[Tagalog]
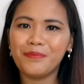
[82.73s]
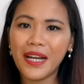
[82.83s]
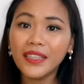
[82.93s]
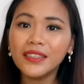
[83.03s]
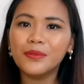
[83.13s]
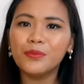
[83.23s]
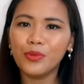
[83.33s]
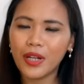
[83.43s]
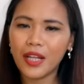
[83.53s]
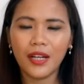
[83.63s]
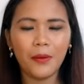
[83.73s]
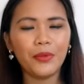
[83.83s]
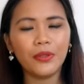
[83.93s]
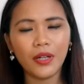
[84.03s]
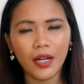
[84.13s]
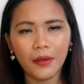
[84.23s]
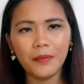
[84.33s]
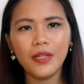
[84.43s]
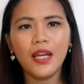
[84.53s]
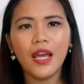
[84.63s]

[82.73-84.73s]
mas mura na program